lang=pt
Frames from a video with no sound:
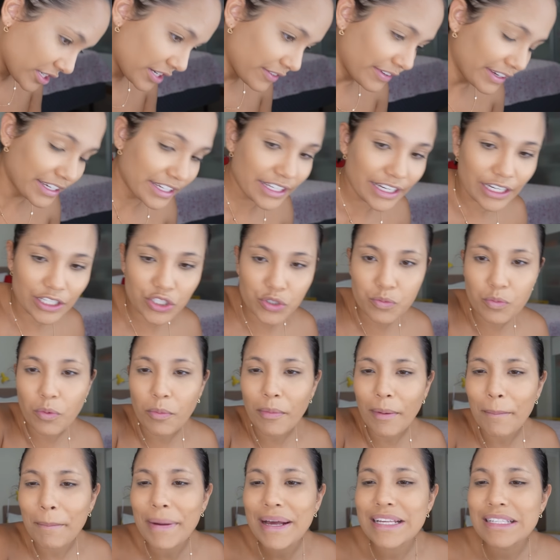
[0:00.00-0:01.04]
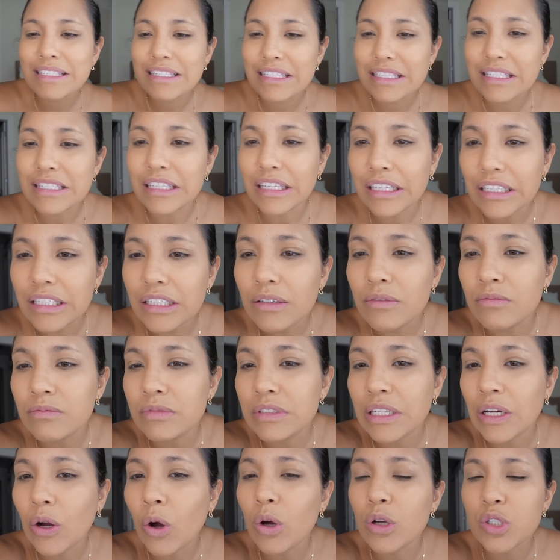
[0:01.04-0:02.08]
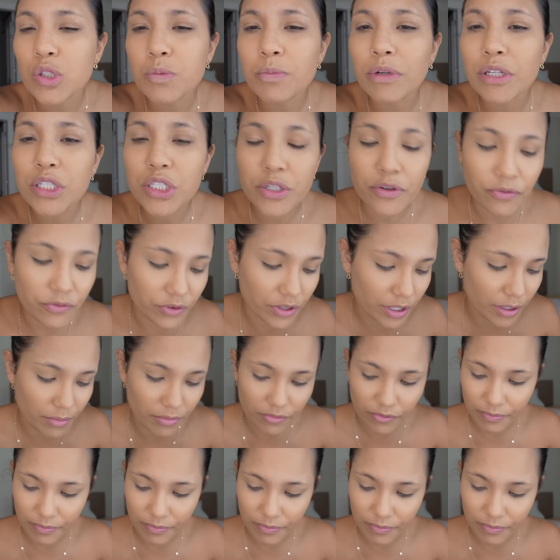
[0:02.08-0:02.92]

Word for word: que ele vai criar tipo uma massinha, um negócio mais firme.